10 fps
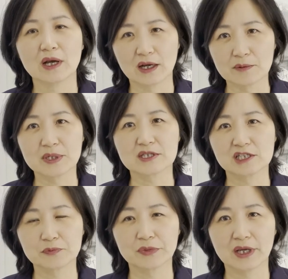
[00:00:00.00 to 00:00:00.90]
i 1 4
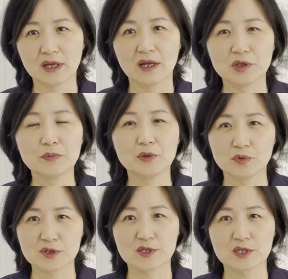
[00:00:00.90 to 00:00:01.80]
0대 프리미엄
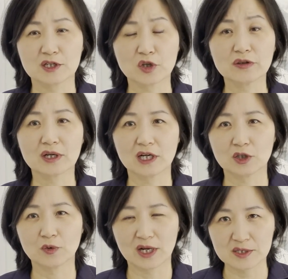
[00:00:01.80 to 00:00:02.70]
프로세싱을
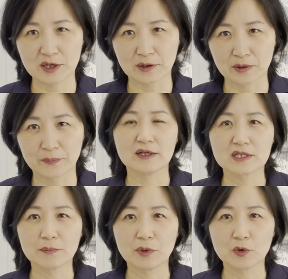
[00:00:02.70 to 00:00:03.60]
선택하기도 하세요. i
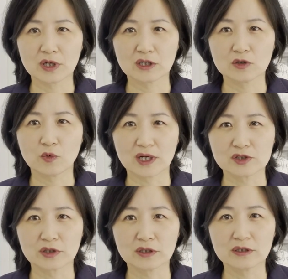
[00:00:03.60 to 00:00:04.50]
4포라는
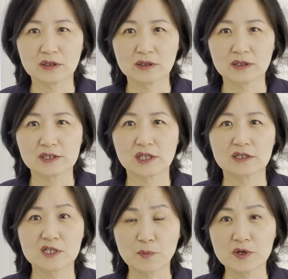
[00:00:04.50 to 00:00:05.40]
과정은
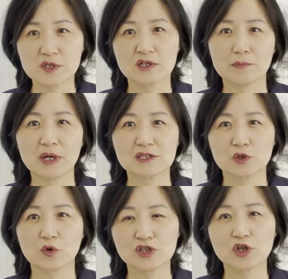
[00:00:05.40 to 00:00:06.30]
이제는 스폰서는
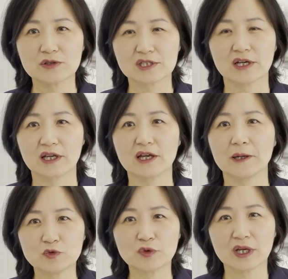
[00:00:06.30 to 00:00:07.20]
빠지고
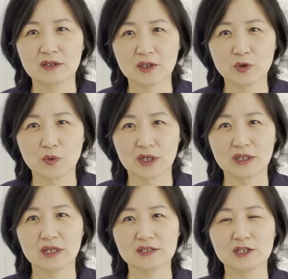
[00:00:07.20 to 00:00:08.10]
신청자의 미국에 있는
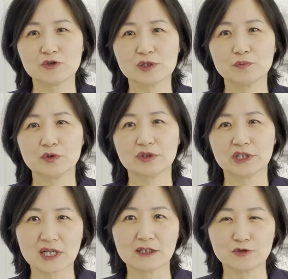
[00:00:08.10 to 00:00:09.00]
동안에 치료
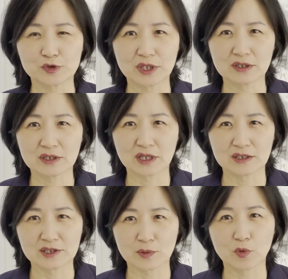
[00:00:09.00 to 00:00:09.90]
신분을 잘
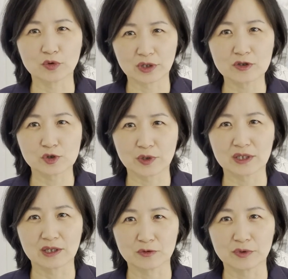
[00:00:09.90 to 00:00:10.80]
유지했느냐를 이제
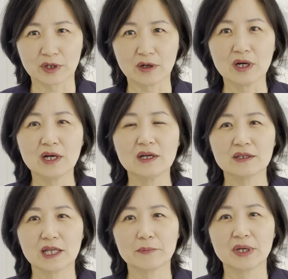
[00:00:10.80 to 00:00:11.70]
보여줘야 되고요.
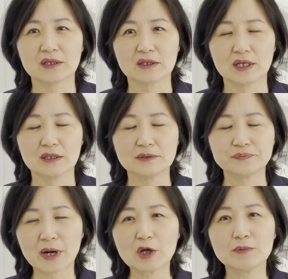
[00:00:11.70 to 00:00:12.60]
그다음에
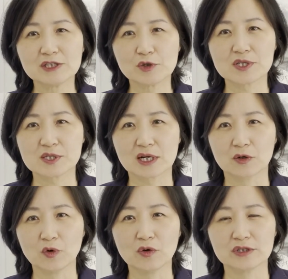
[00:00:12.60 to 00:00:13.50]
이때는
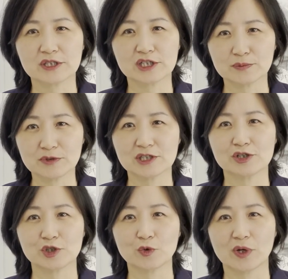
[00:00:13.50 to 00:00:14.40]
바이오매트릭스라고 이제 지문체
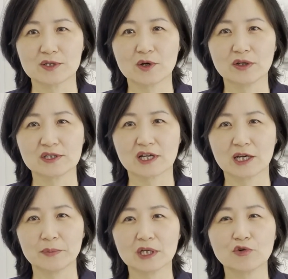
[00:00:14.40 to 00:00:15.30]
지도해서 이
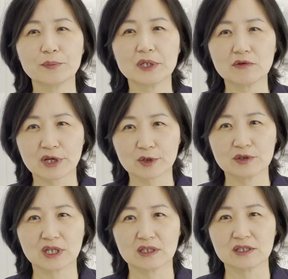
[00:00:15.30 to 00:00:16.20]
사람이 크리미널
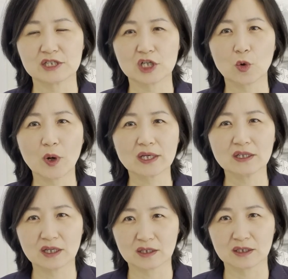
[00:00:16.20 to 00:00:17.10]
레컬드가 있는지
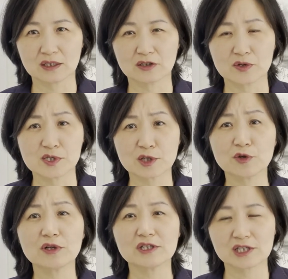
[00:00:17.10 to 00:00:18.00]
확인하는 그런
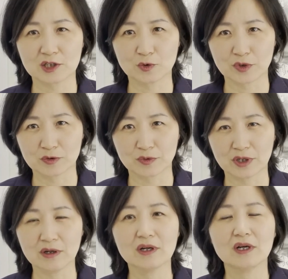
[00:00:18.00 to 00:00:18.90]
시큐리티 체크도
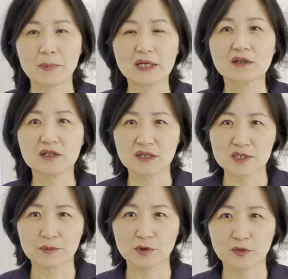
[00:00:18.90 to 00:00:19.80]
있고요. 메디컬
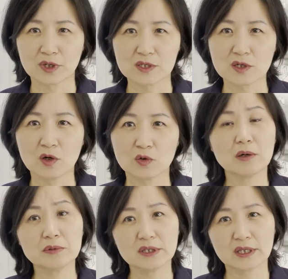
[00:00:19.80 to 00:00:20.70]
리그잼을 통해서
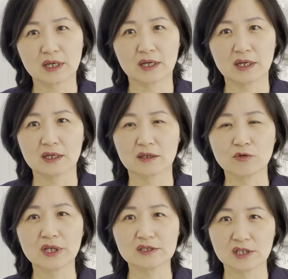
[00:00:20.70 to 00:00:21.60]
퍼블릭에
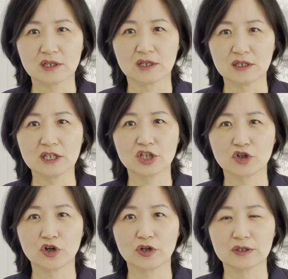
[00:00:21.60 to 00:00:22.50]
트레시 되는
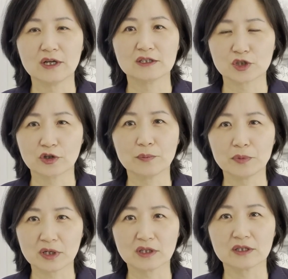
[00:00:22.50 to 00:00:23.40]
그런
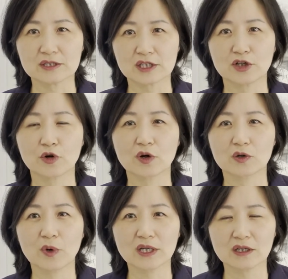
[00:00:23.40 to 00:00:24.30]
전염병이 있는지 이런
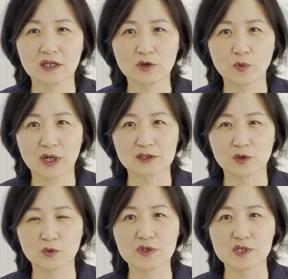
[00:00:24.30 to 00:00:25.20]
거를 확인하는
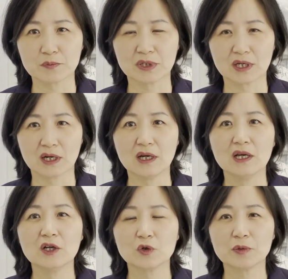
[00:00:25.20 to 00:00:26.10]
과정도 있습니다.
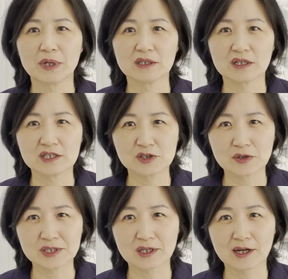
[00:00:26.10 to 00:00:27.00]
그 만약에
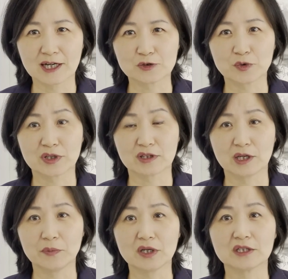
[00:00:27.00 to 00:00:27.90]
신청자가 가족이
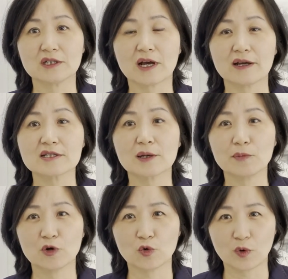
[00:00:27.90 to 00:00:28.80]
있다면 이
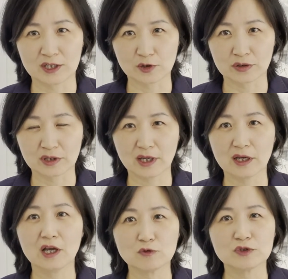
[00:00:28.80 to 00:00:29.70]
아이사퍼로 과정
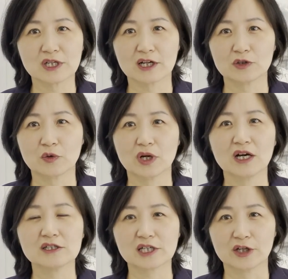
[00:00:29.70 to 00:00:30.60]
때
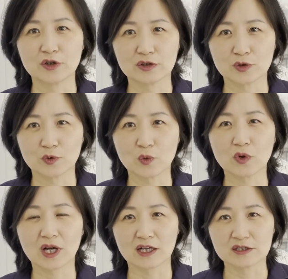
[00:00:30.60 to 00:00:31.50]
배우자라던가
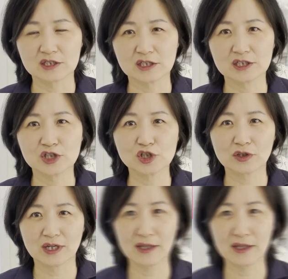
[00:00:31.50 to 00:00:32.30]
자녀들도 같이 신청을